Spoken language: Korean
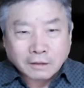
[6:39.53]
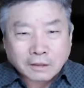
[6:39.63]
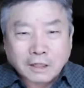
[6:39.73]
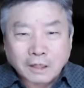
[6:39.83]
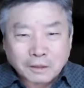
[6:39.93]

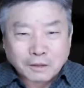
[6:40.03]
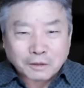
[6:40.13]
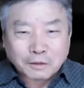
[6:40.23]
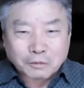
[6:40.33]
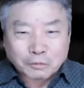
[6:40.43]
그는
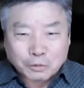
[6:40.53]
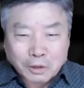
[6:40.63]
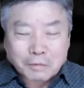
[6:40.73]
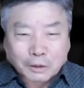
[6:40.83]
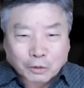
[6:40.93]
거
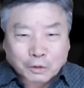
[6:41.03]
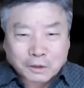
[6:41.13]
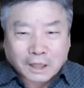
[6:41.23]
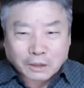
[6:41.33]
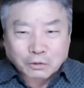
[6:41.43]
누가 봐도
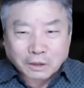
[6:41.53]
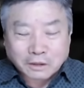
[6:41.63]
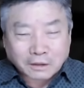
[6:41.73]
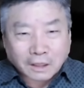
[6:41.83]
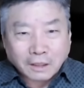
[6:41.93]
그걸 알 수가
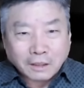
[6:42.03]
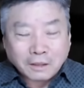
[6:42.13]
있는데